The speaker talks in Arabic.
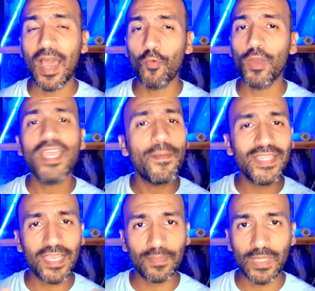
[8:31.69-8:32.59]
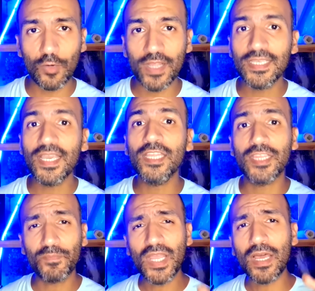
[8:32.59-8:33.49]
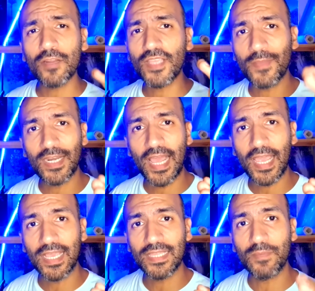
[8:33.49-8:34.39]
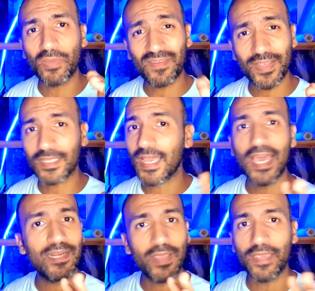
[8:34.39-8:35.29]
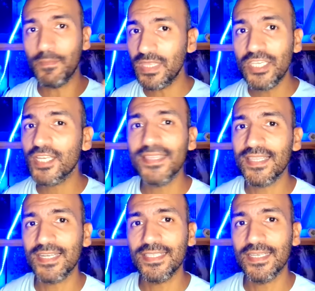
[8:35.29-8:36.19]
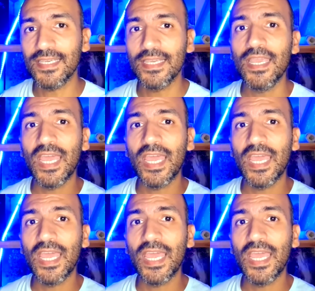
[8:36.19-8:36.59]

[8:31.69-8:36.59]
او هي بدات من دلوقتي انت بتعرف تعمل الحاجه دي بيرفكت انا ما يهمنيش انت درست ايه